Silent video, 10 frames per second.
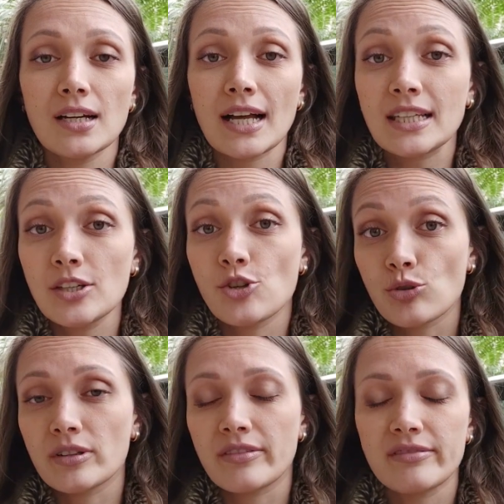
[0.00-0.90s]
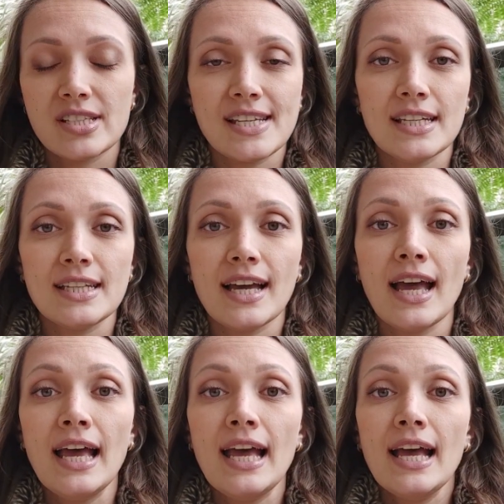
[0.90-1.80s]
Какие еще
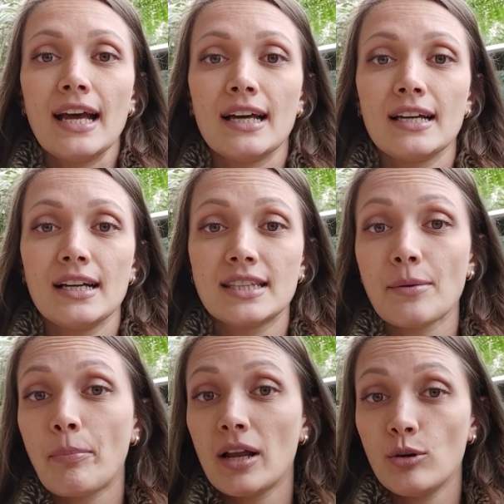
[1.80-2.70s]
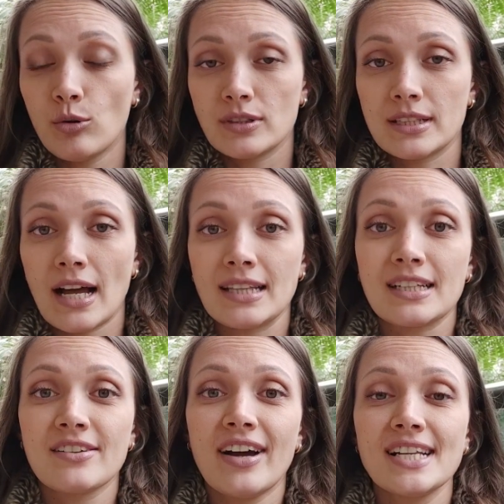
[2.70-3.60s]
нововведения? Э, это полеты.
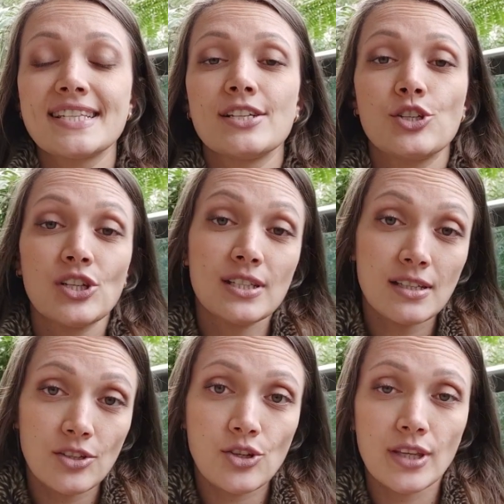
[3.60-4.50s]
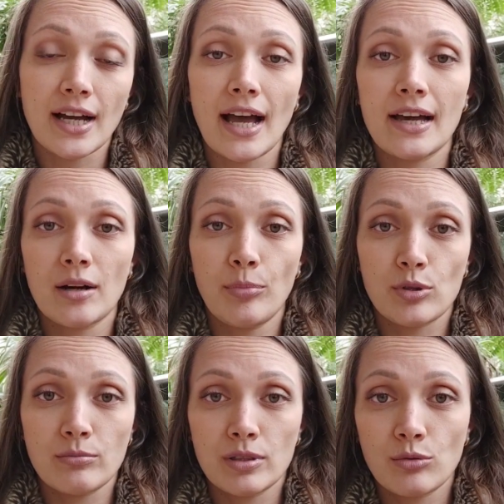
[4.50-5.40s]
Открывается частично
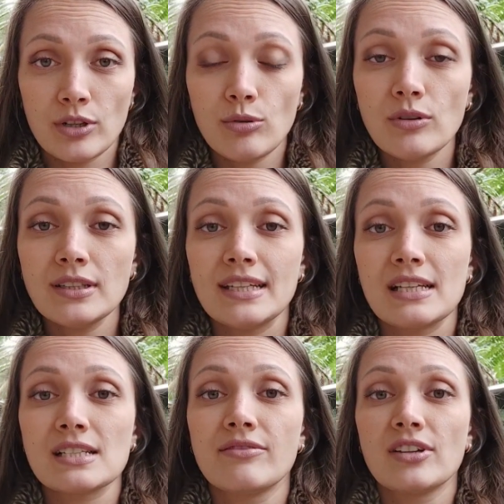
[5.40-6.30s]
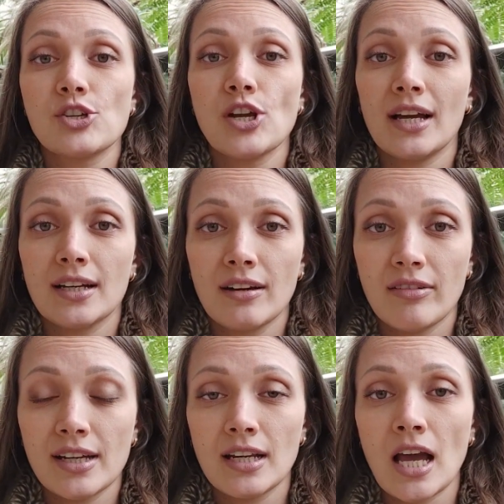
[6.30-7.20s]
аэропорт Бенгурион. И если вначале
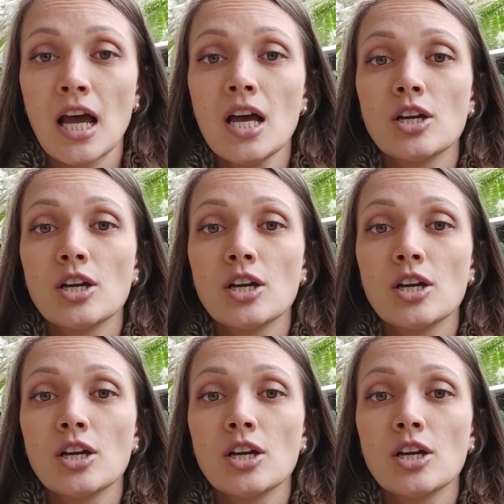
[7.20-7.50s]
говорили,